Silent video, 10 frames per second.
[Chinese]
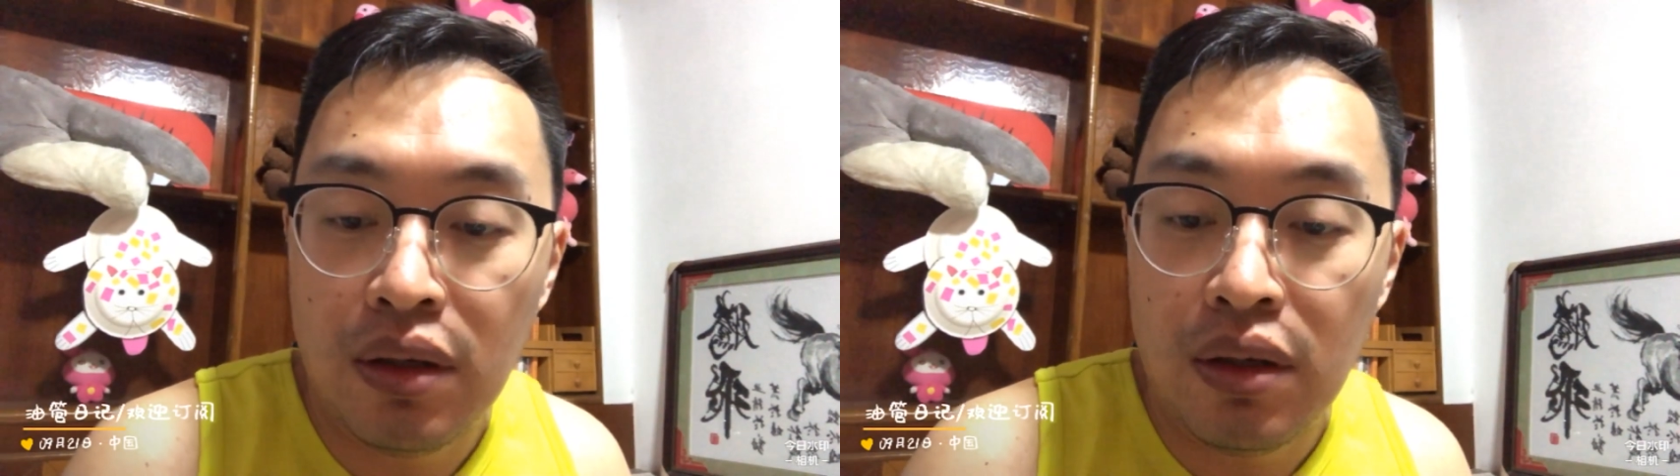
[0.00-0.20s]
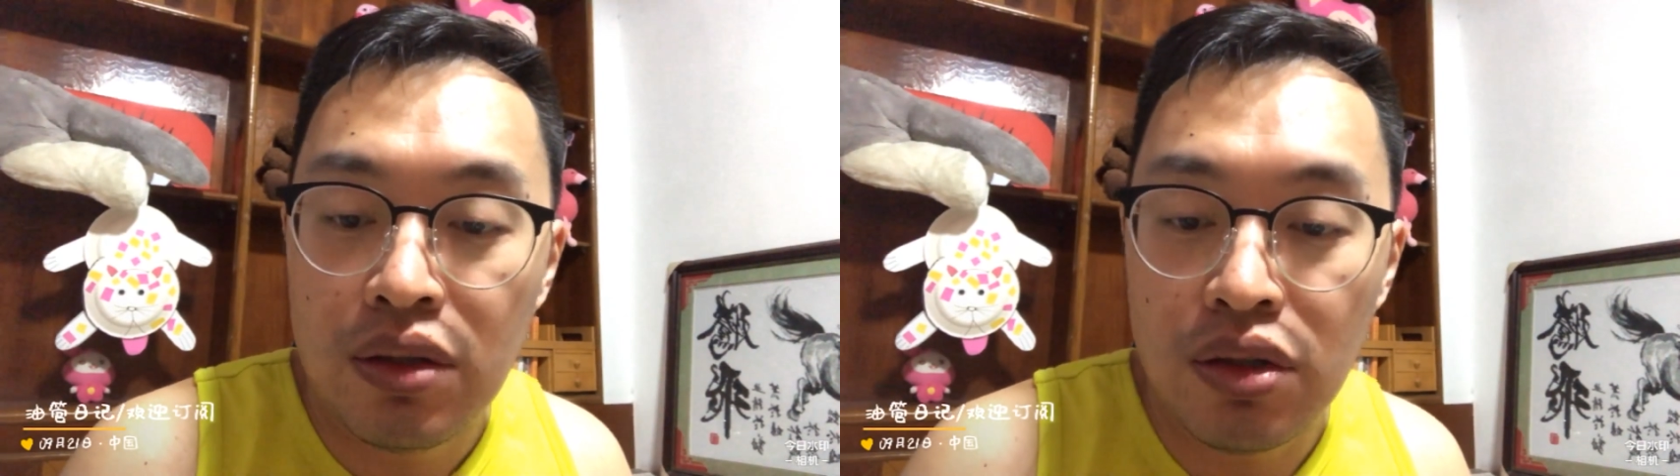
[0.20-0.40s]

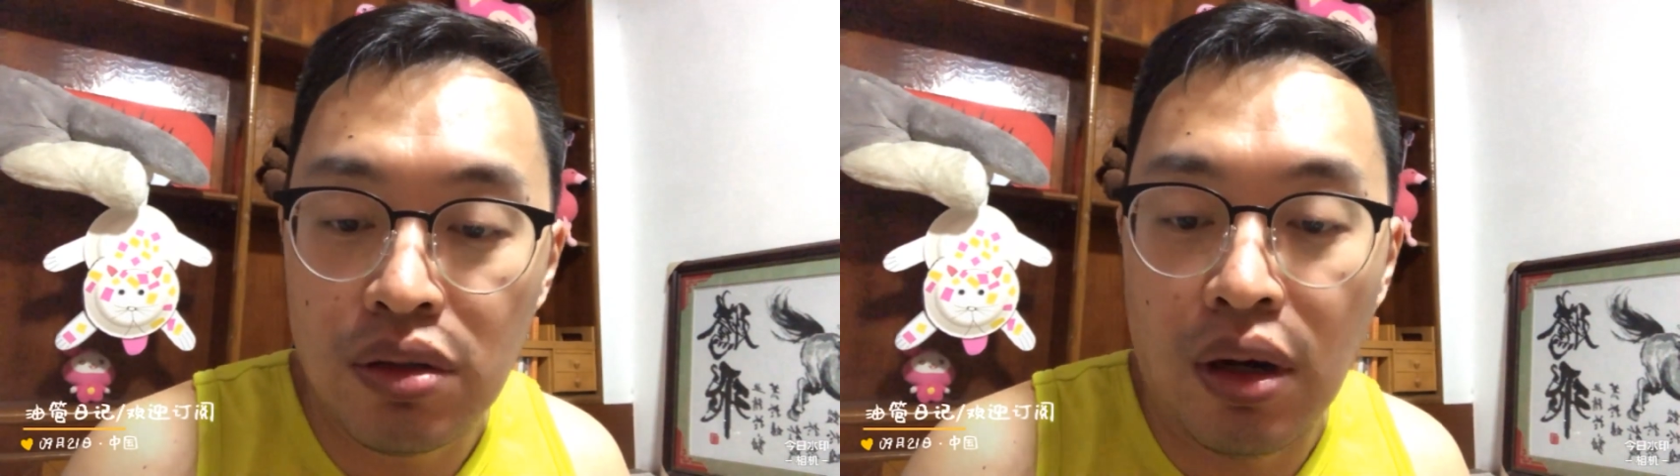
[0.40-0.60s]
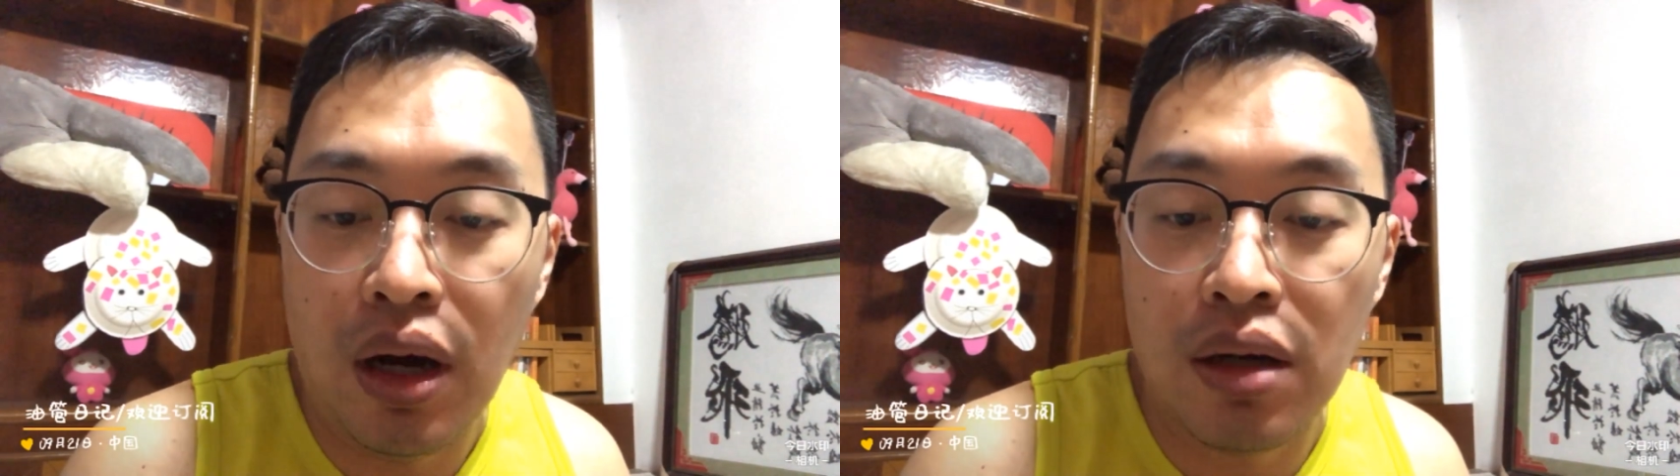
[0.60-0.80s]
十
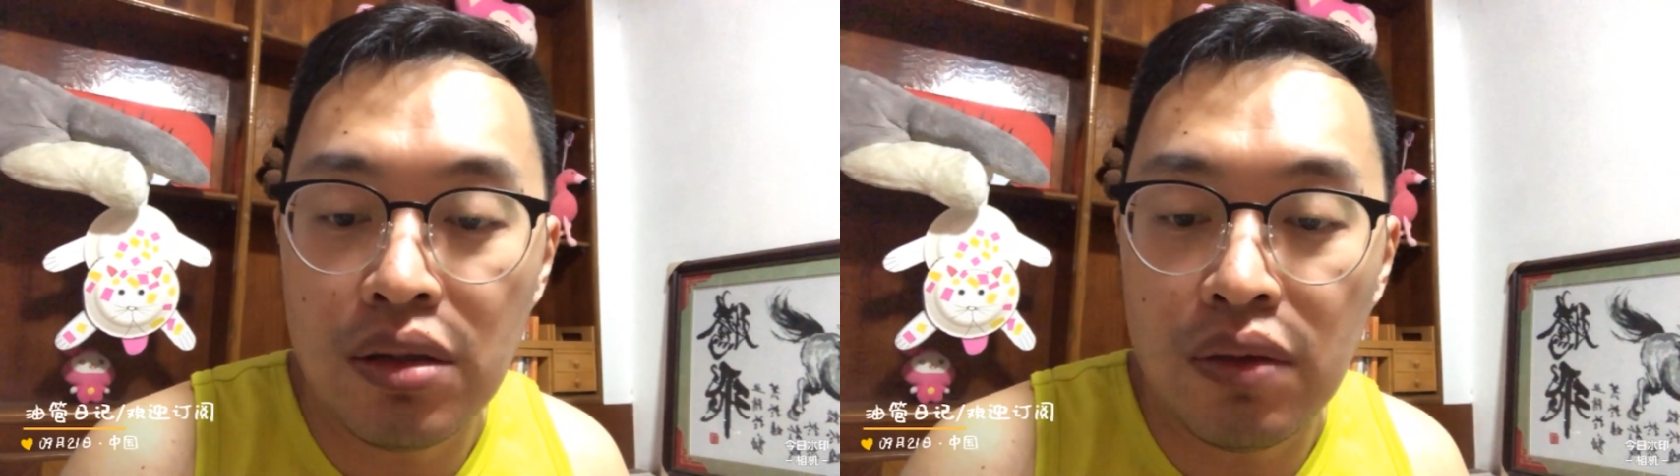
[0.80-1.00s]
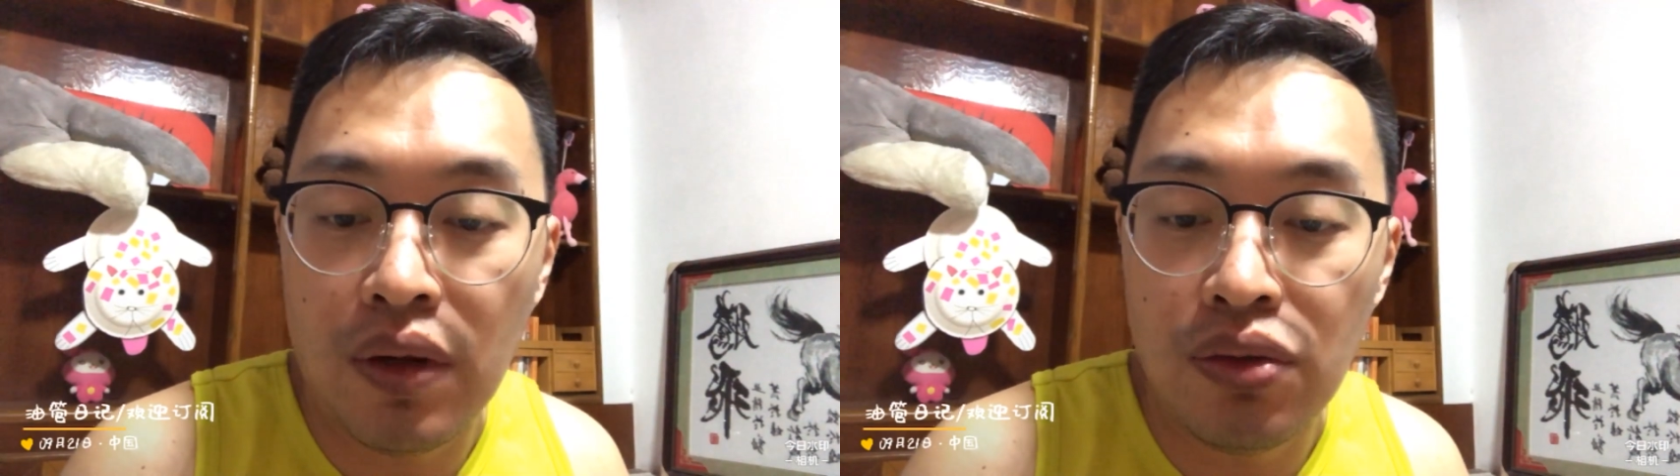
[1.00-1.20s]
九号，
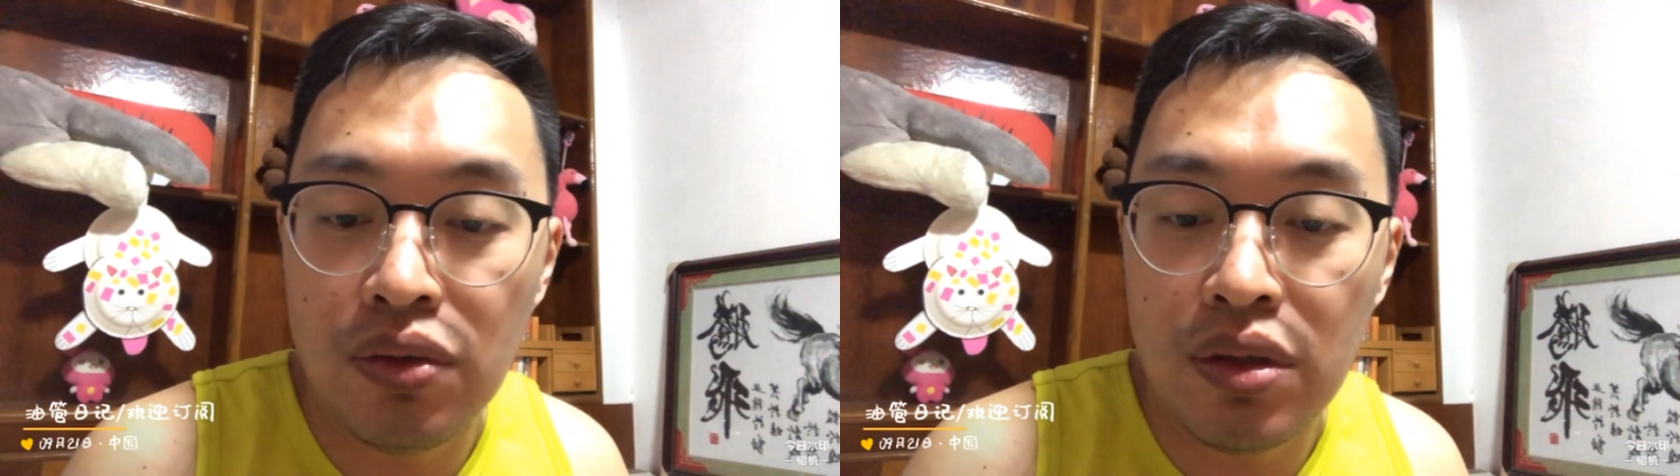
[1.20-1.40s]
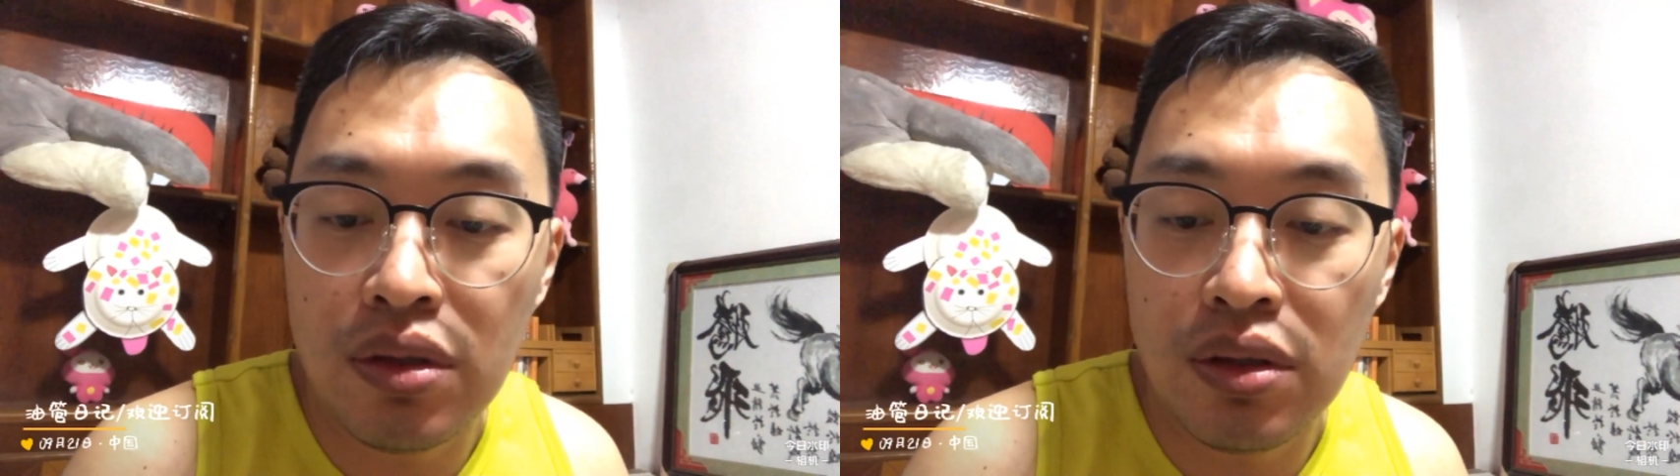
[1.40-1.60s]
解放
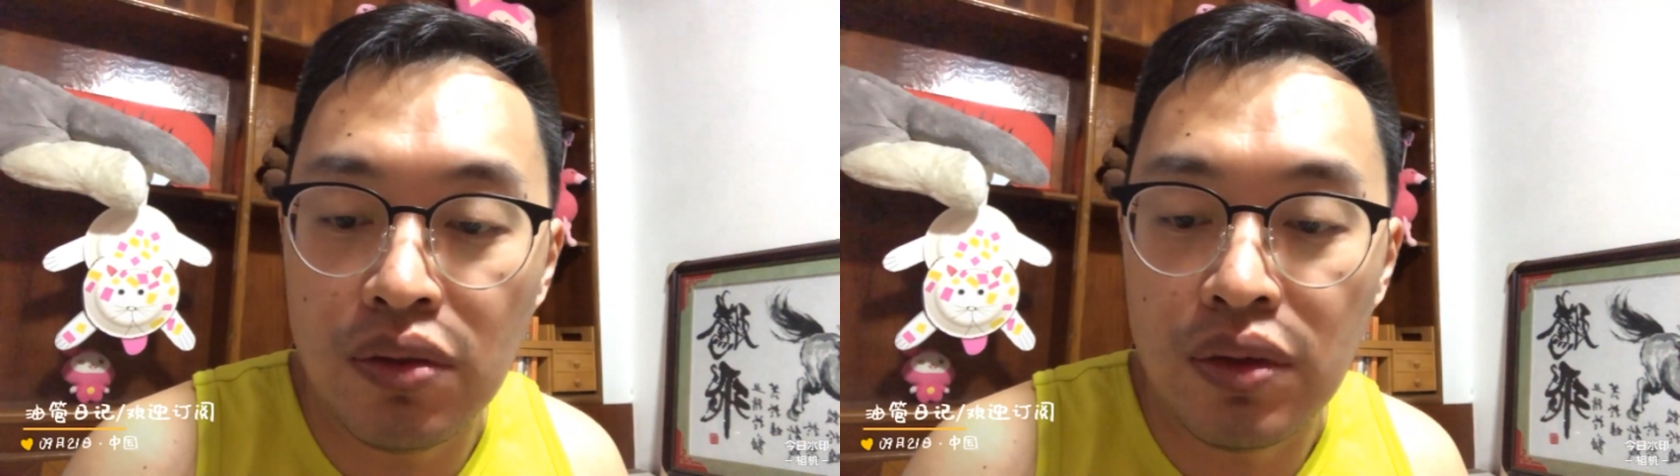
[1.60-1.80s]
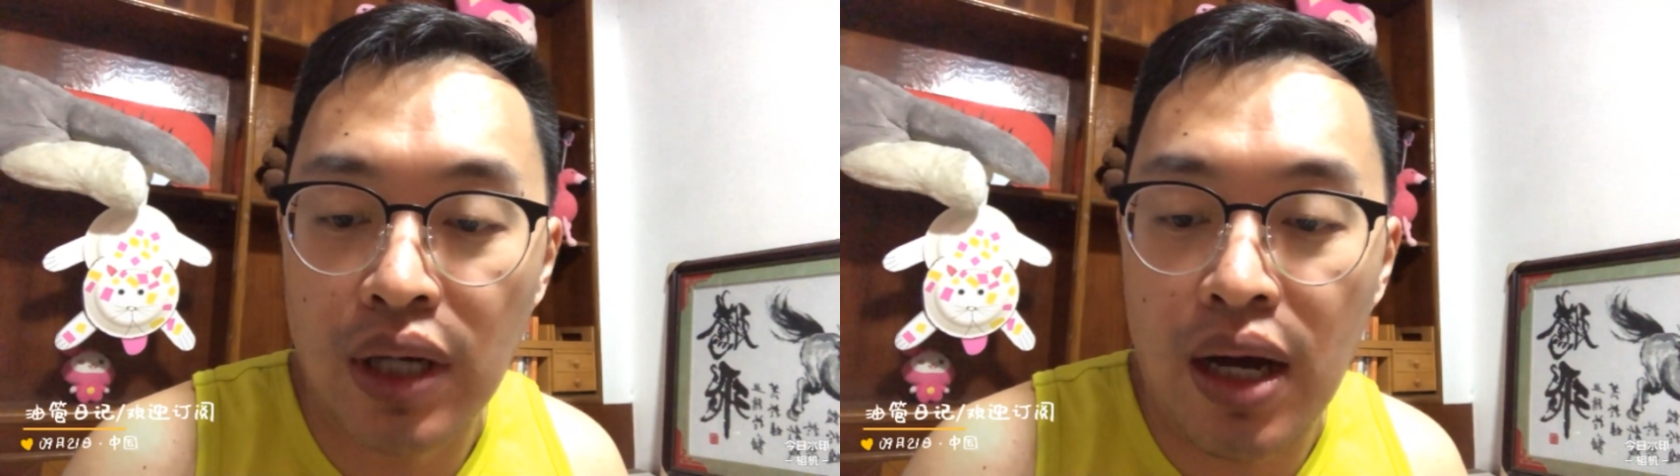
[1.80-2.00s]
军十
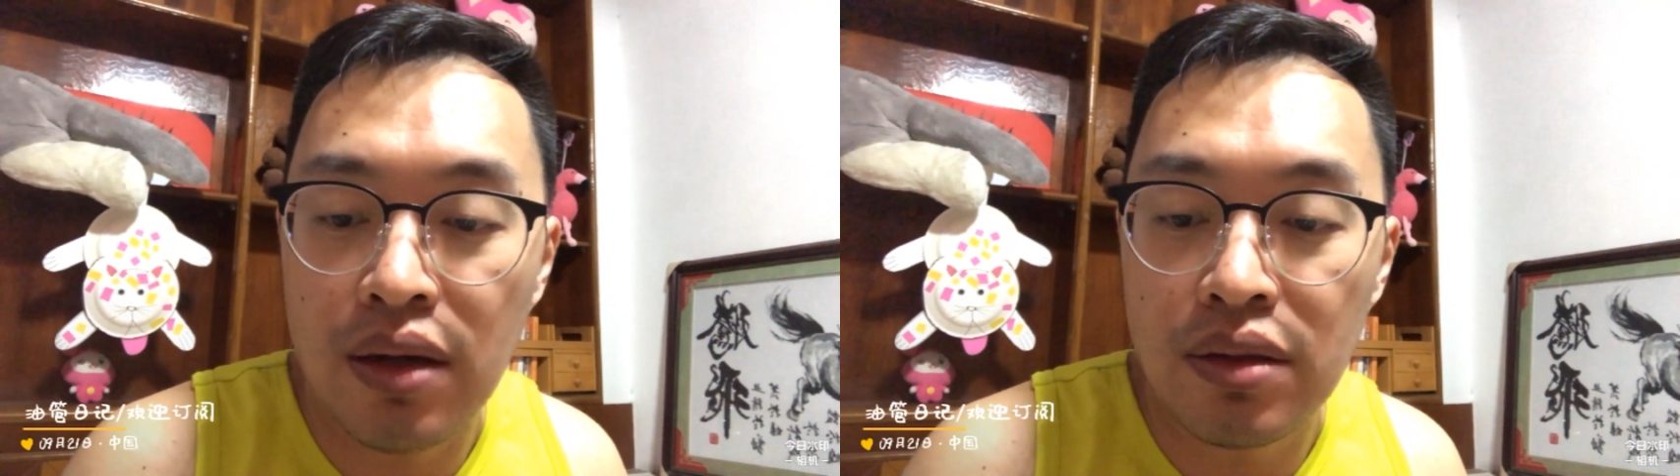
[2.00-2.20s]
九架